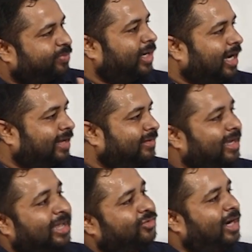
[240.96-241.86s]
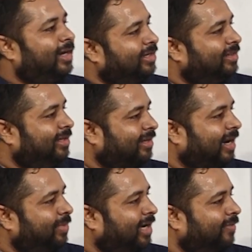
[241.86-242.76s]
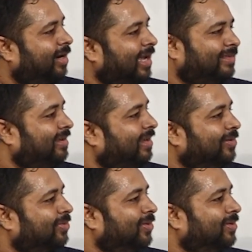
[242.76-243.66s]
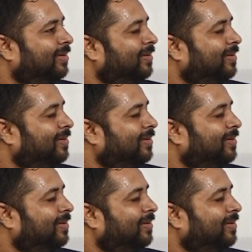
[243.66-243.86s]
किस प्रकार से क्या स्ट्रेटजी थी सर आपने कवर कैसे किया उसको